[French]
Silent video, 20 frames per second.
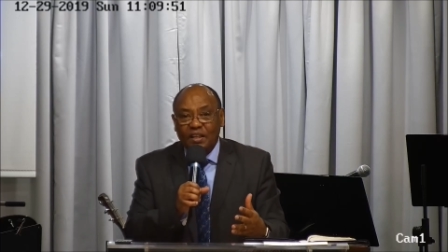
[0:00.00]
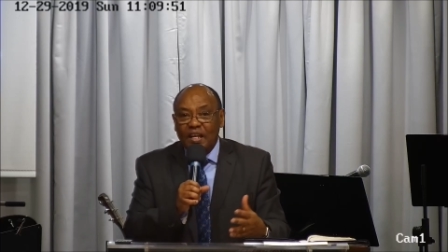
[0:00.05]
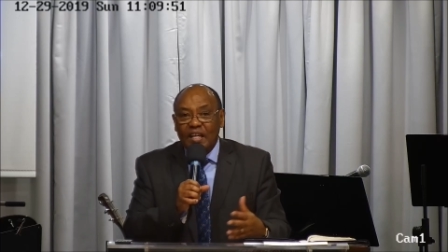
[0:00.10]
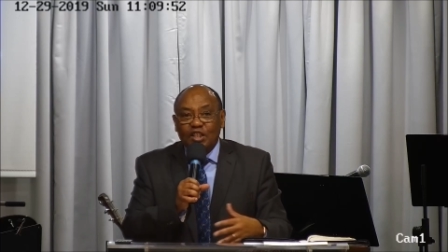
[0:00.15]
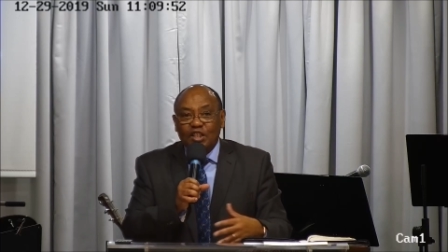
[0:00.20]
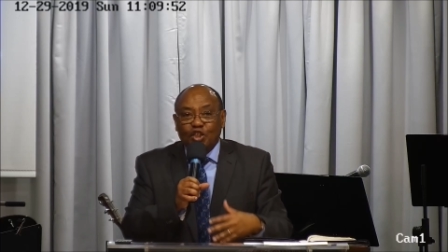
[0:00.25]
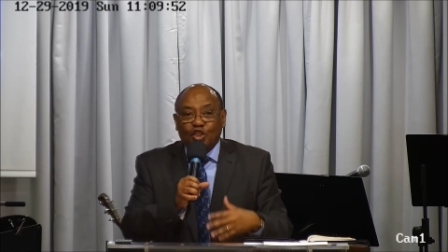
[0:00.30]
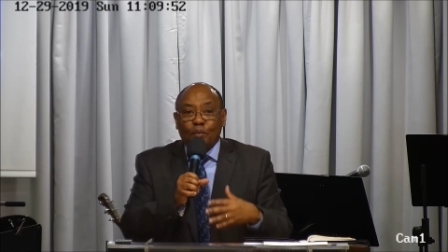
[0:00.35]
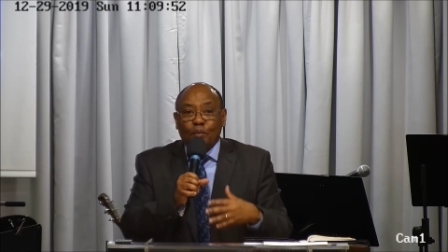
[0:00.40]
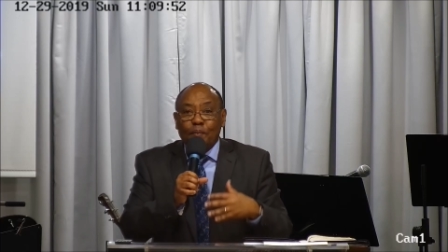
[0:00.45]

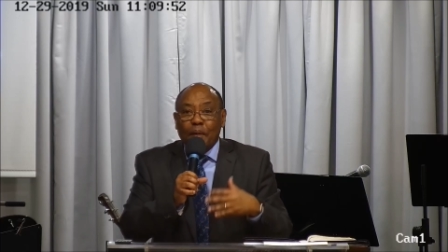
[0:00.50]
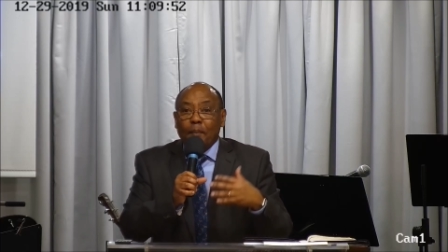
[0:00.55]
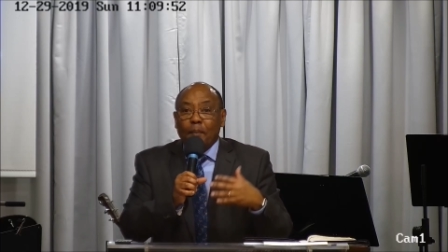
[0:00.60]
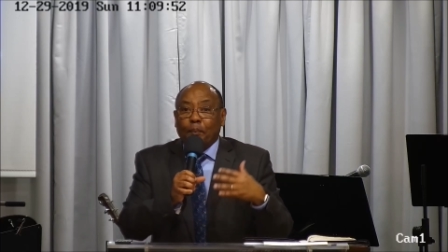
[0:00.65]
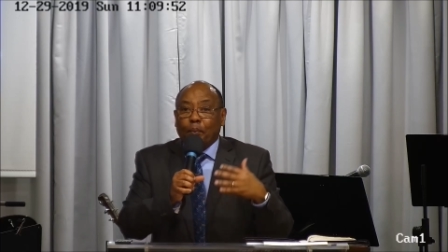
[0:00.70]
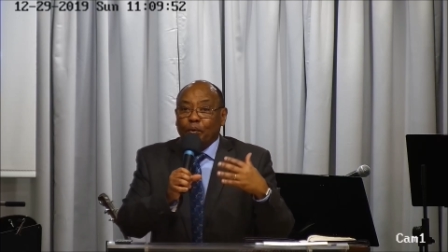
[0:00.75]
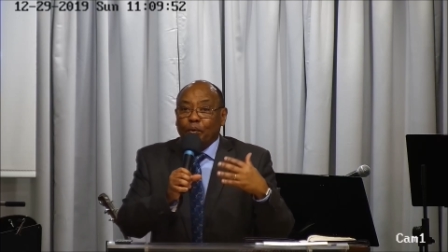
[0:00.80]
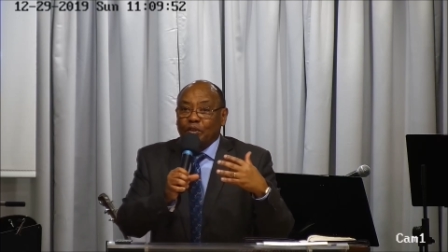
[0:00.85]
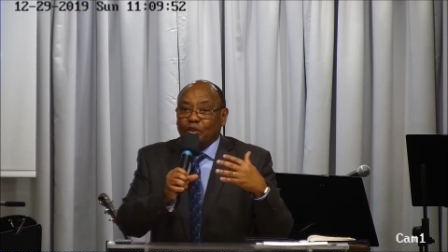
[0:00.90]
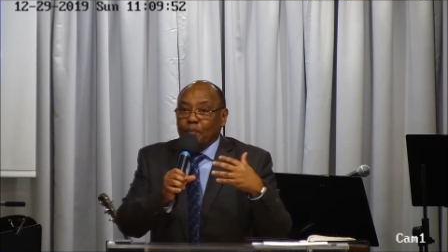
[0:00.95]

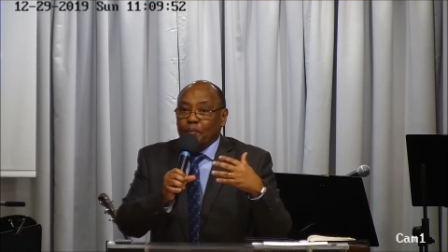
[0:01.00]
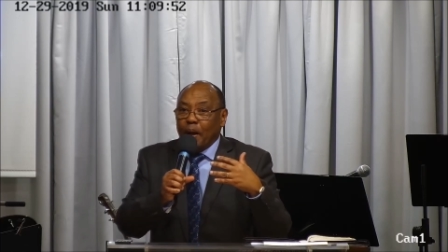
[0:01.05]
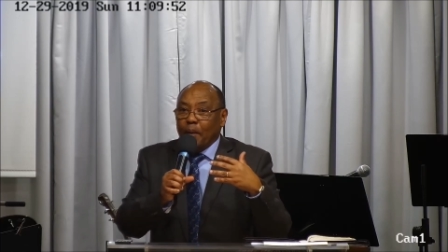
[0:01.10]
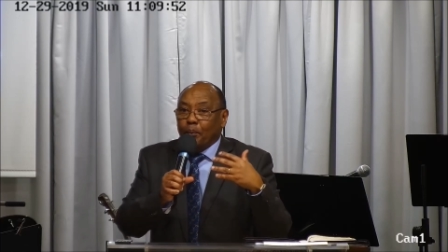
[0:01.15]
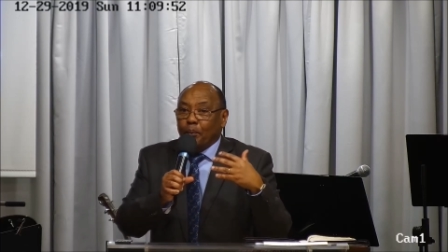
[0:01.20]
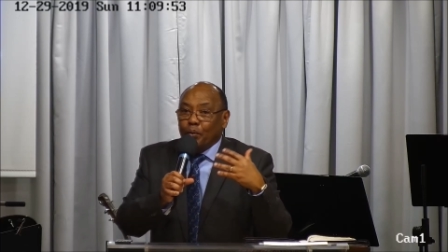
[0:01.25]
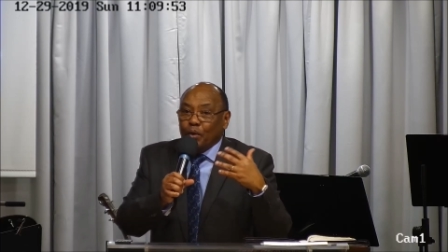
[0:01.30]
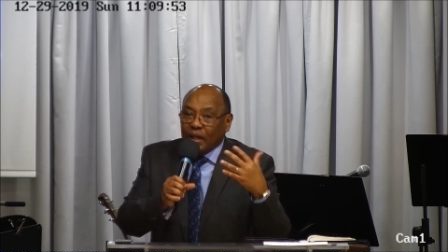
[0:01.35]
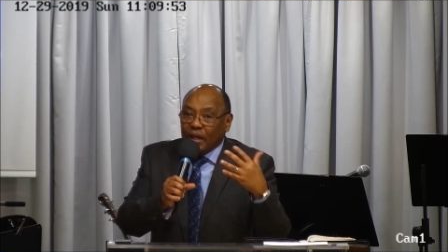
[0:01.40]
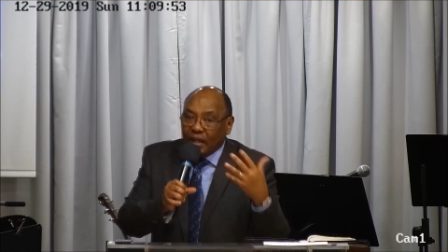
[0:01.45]
Je
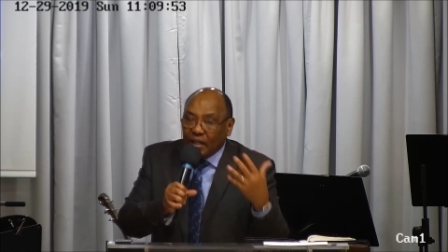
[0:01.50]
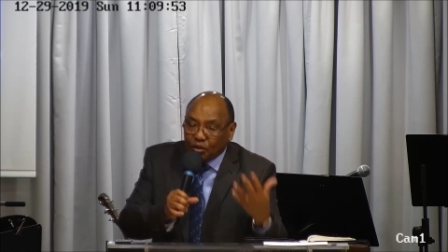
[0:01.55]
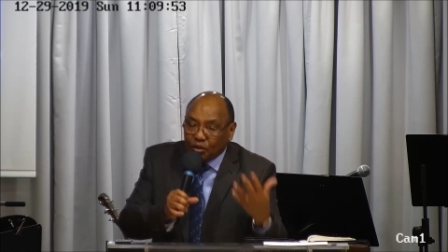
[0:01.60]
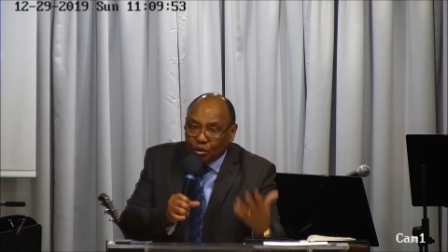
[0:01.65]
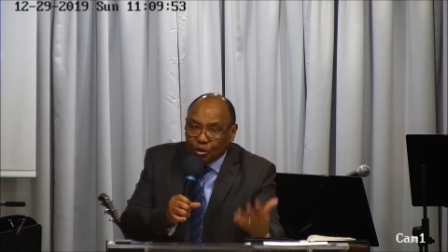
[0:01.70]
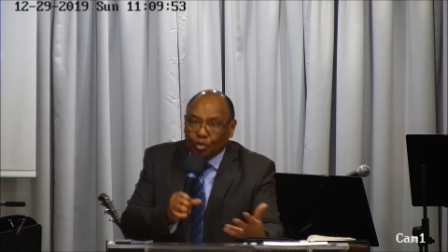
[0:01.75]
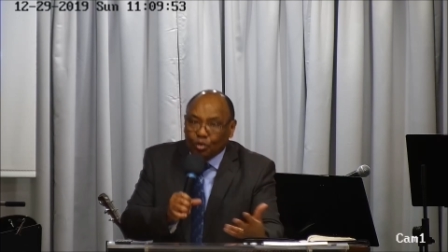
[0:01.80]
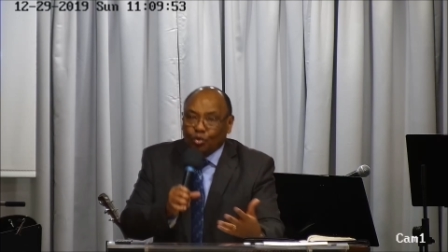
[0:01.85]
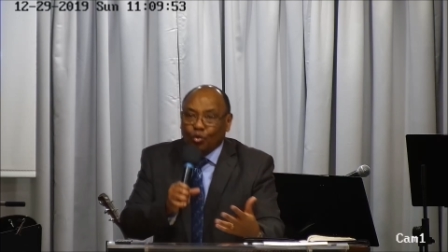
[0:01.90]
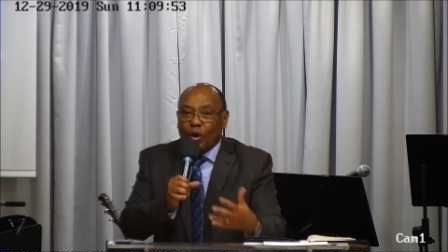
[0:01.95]
m'appuierai
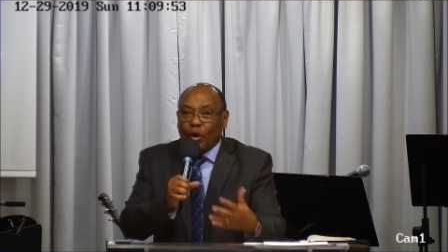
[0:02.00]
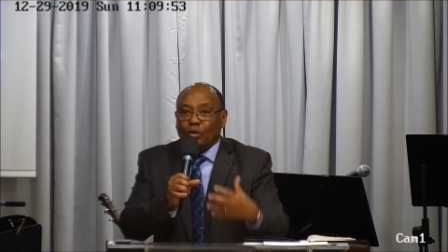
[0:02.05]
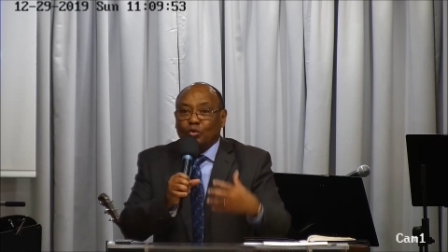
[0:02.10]
sur toi.